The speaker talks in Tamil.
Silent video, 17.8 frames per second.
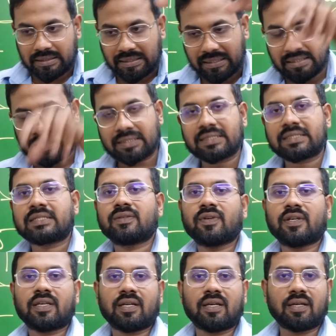நிறைய
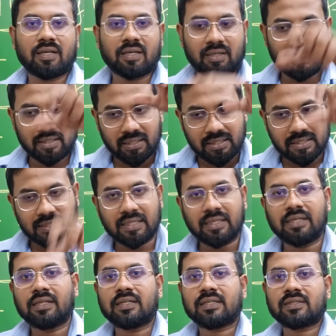டெஸ்ட்டு வைக்கிறாங்க நிறைய
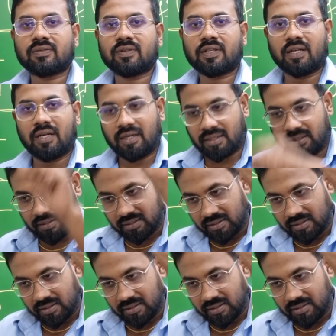சைக்கிள் டெஸ்ட் வைக்கிறாங்க